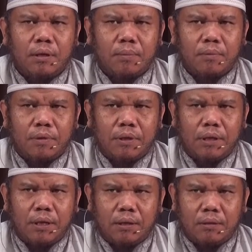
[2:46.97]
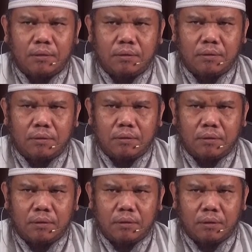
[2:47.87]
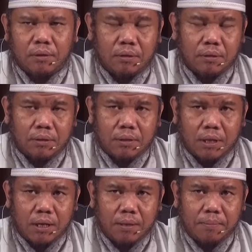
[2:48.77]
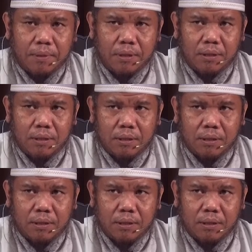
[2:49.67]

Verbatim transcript: kemudian tabiin